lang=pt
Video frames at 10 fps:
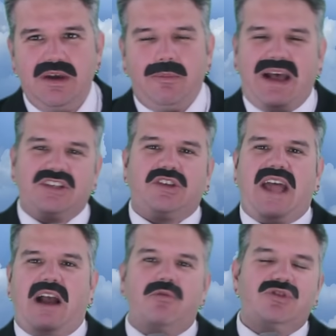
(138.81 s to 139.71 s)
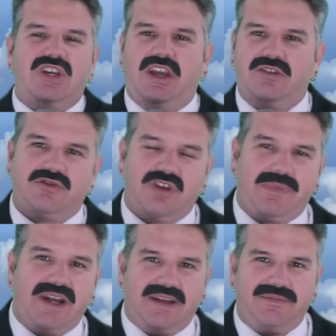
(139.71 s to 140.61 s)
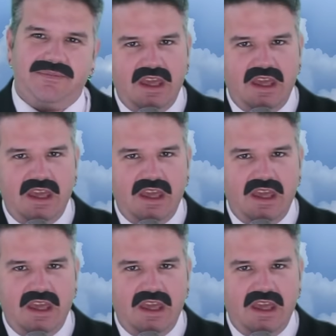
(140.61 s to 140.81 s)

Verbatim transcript: mas está com dinheiro sobrando.